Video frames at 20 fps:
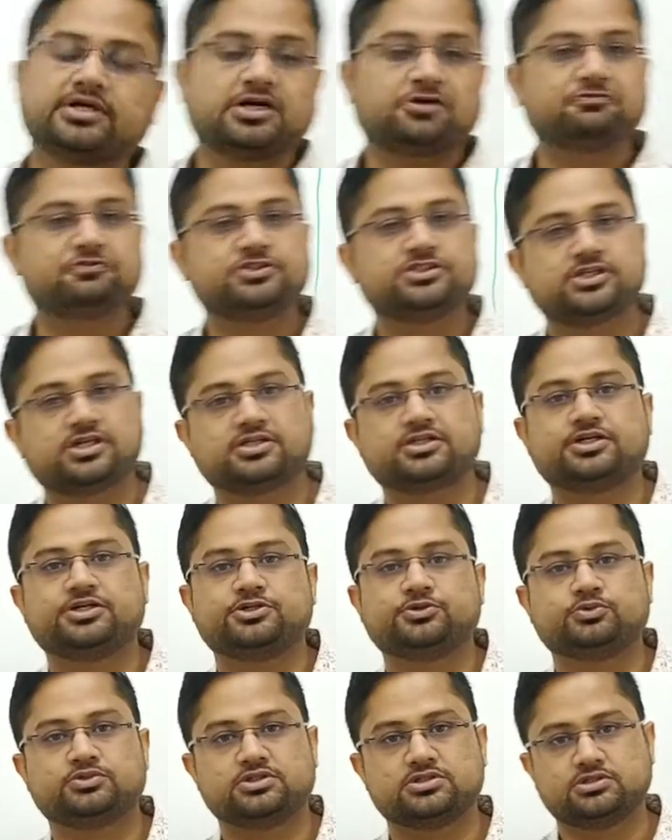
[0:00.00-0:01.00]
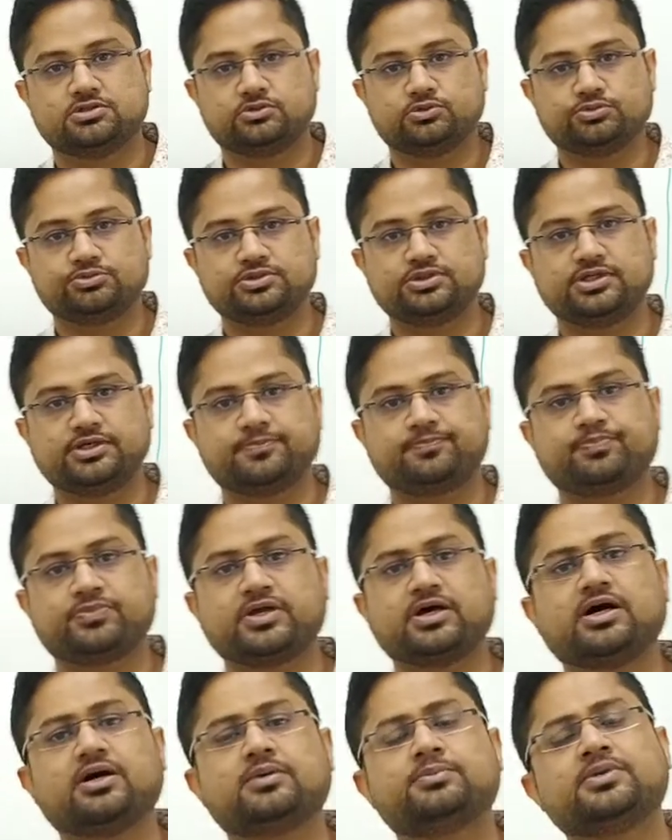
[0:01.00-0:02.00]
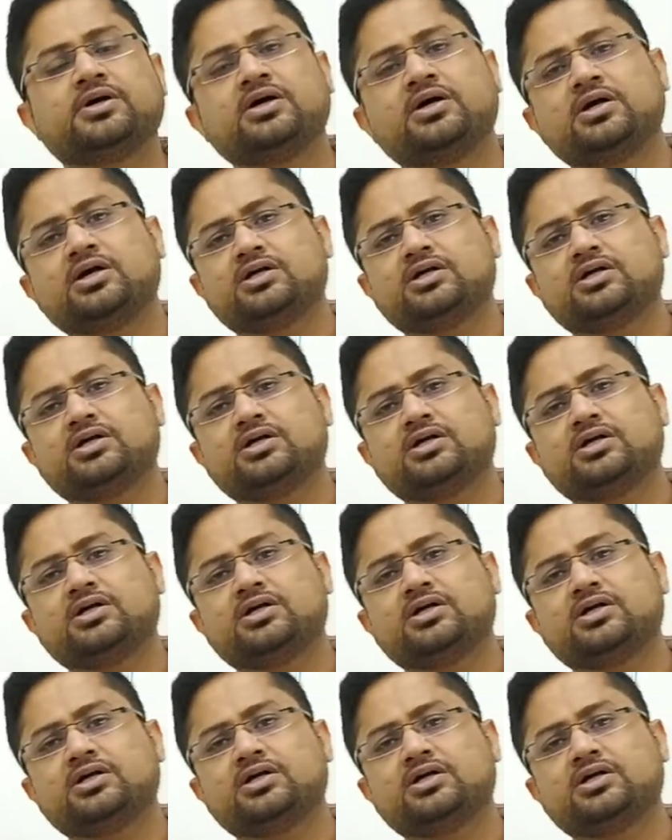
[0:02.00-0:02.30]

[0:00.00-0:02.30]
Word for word: काफ़ी जानकारी होना ज़रूरी है अब